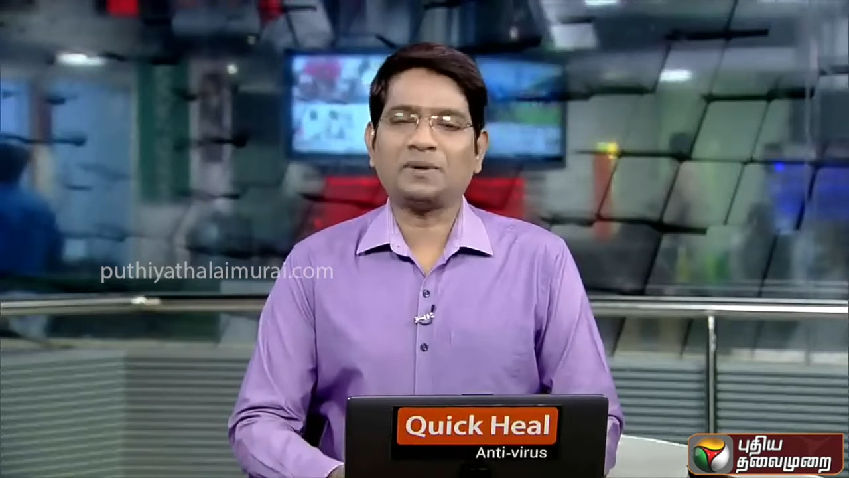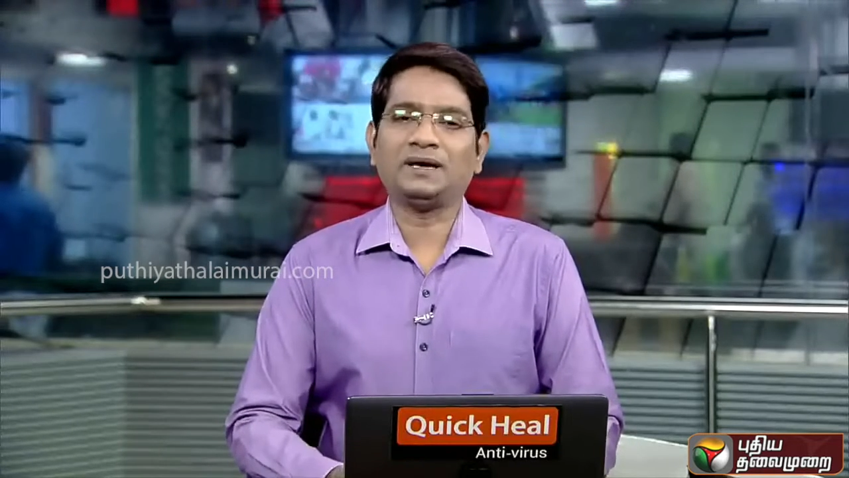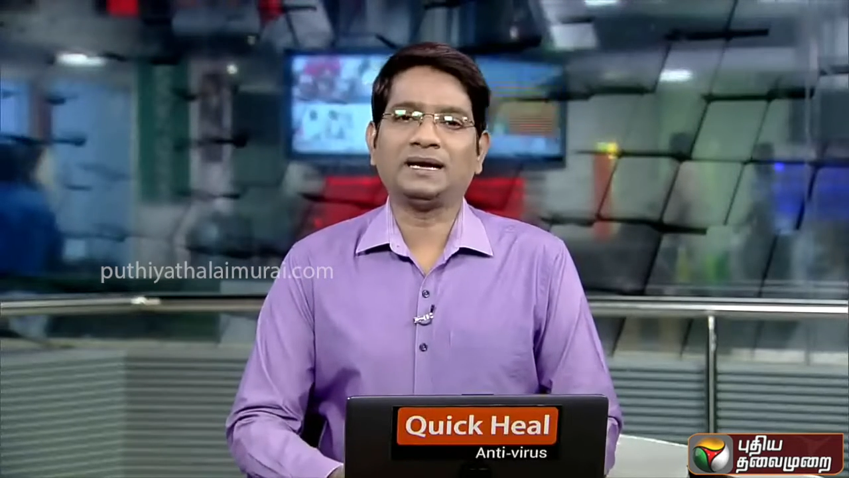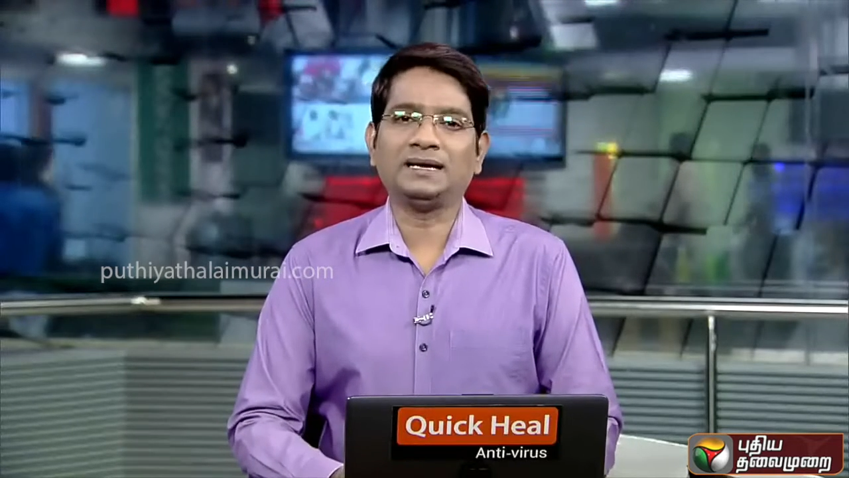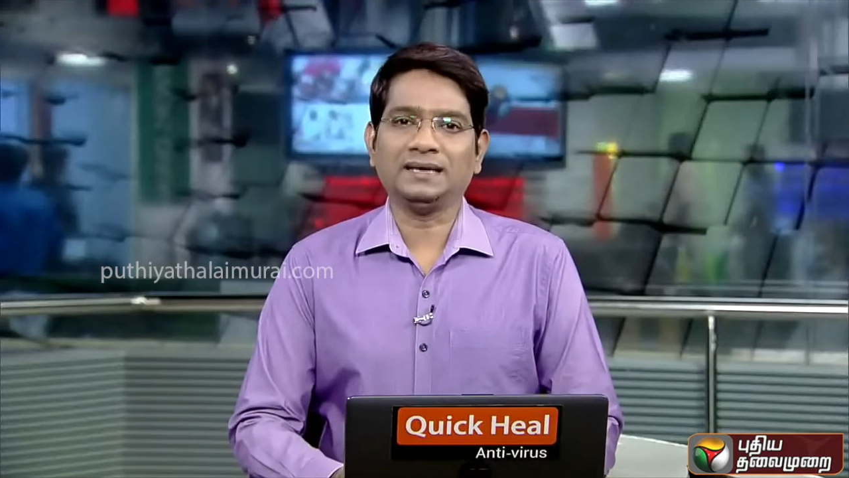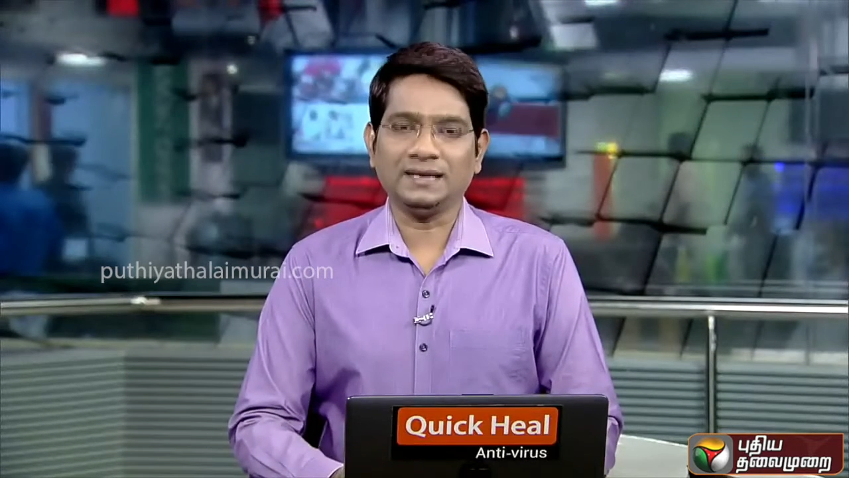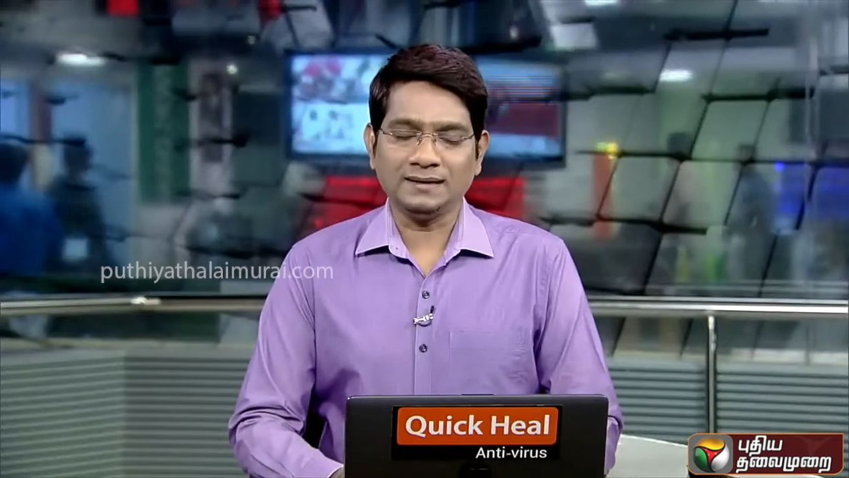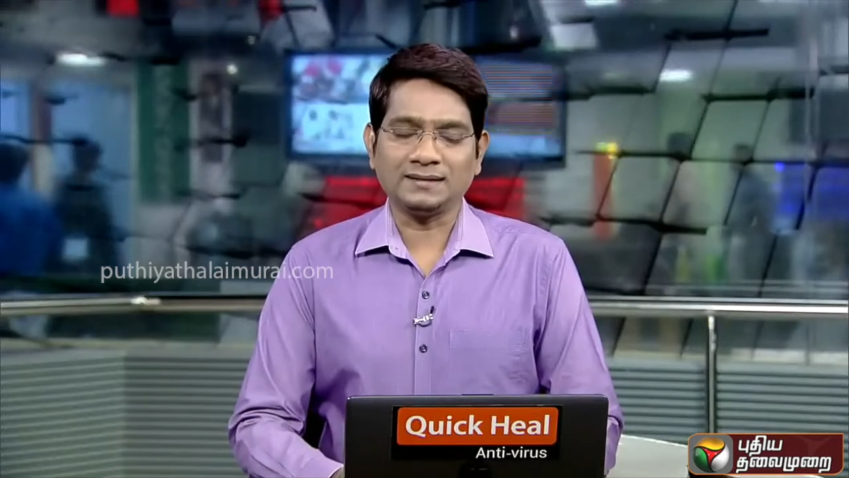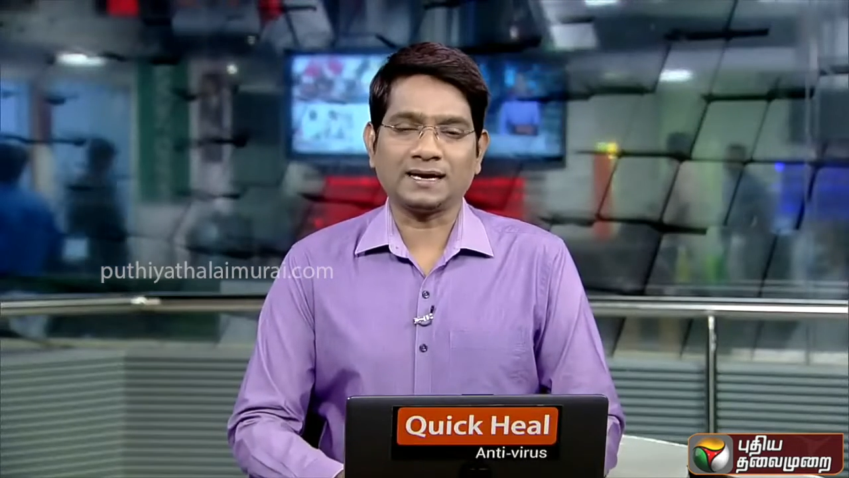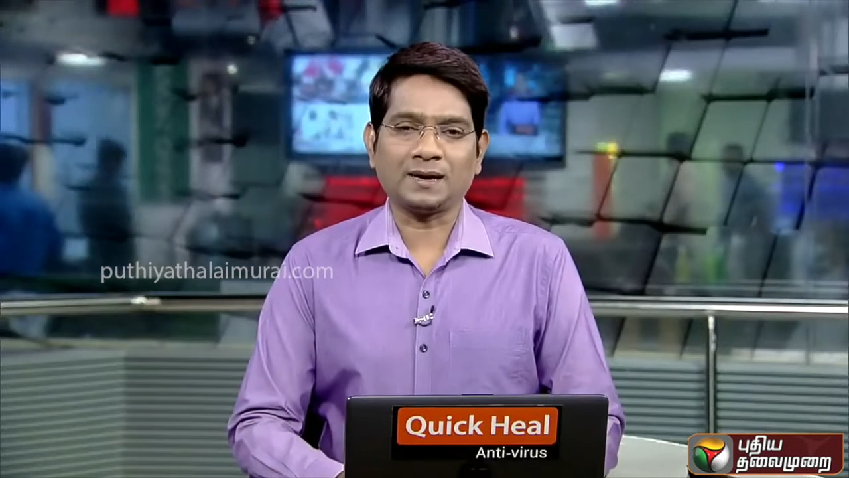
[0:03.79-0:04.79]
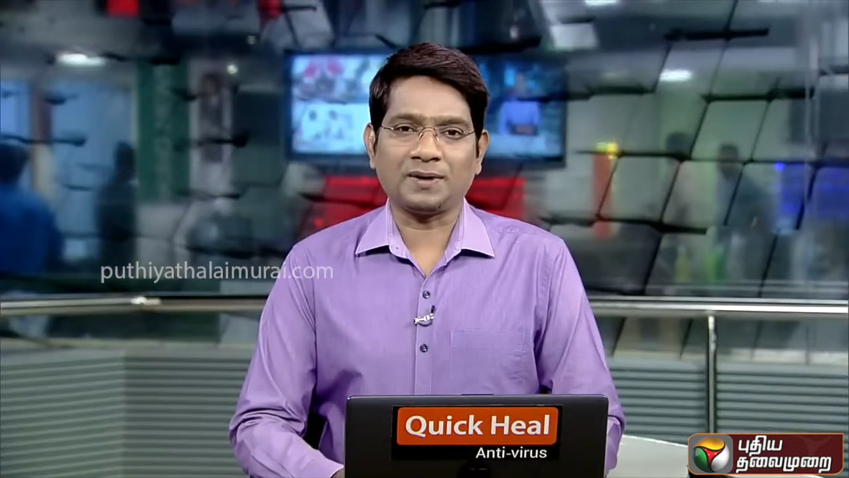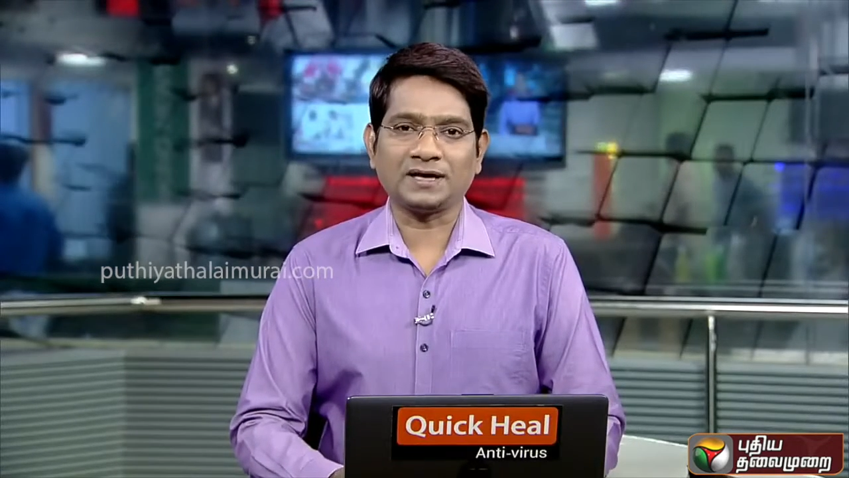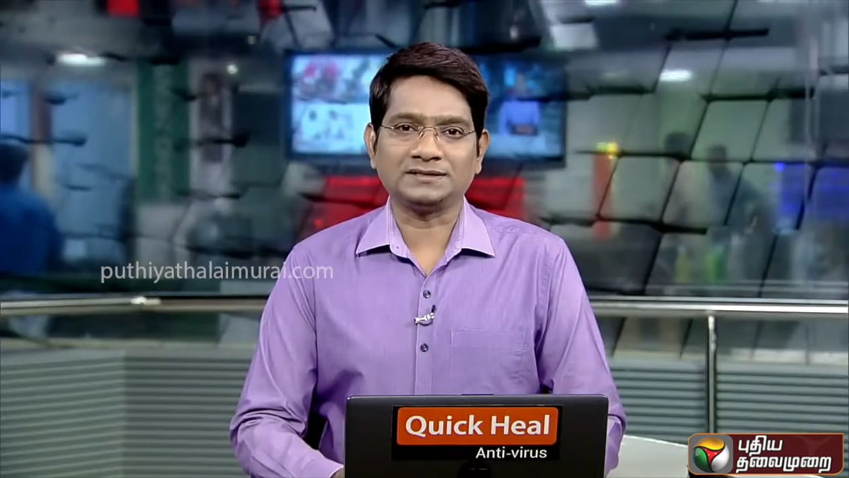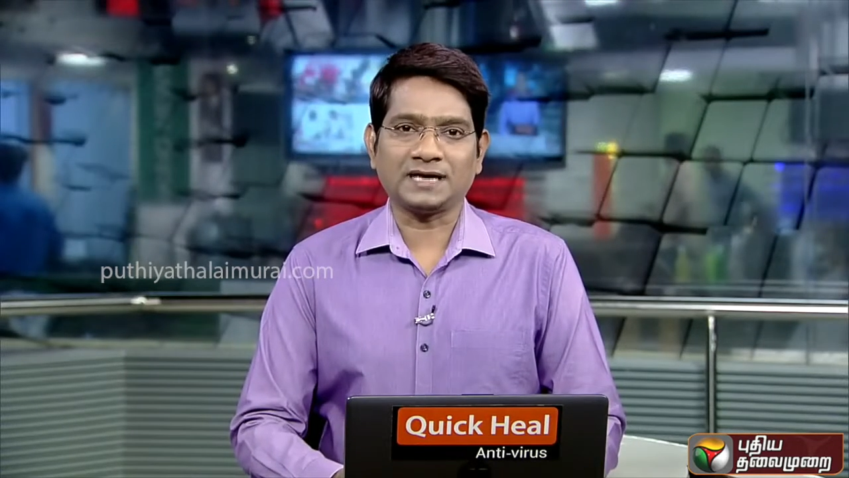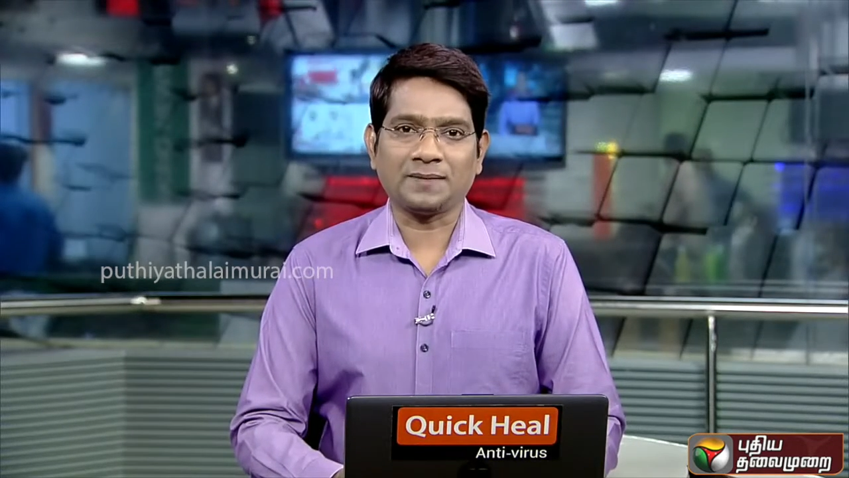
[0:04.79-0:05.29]
பள்ளிகள் இன்று
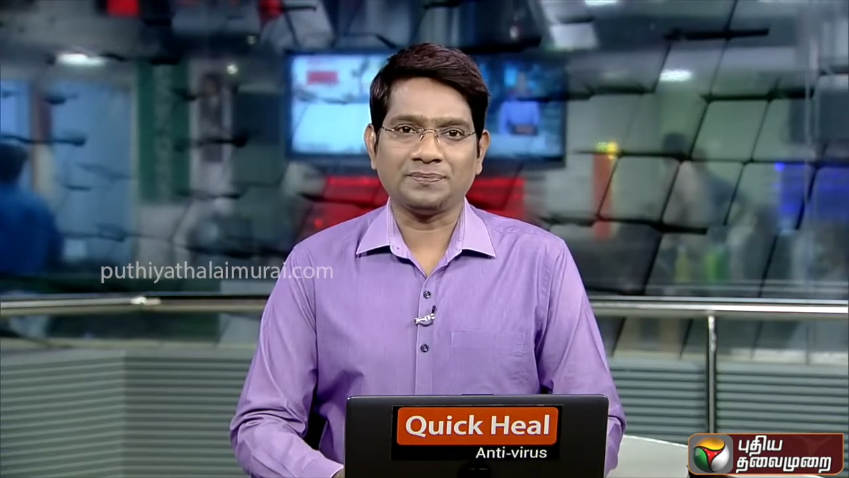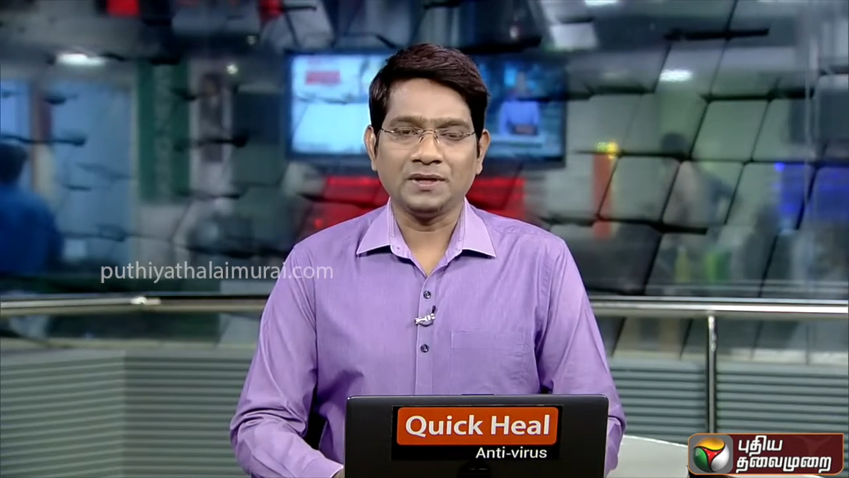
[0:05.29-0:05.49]
திறக்கப்படுகின்றன